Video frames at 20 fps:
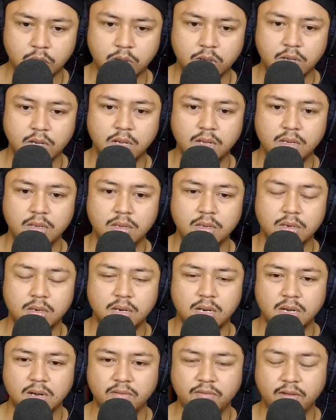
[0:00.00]
Okay,
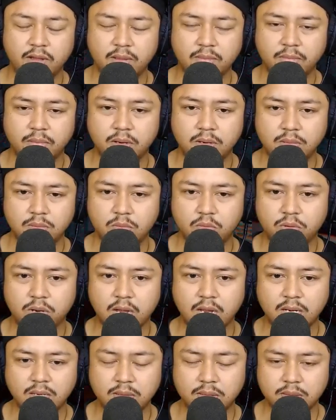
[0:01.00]
not available,
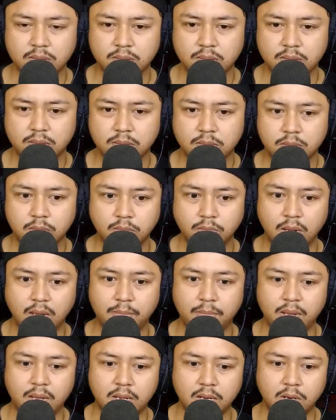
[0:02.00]
Bukan.
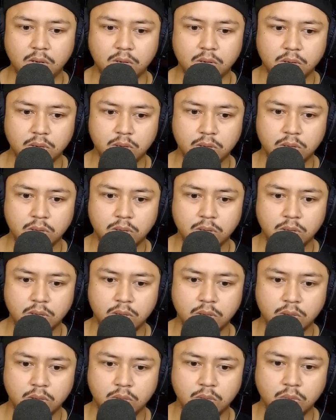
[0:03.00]
Mama lo,
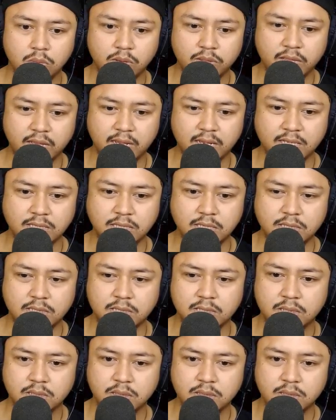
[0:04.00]
What the heck is this?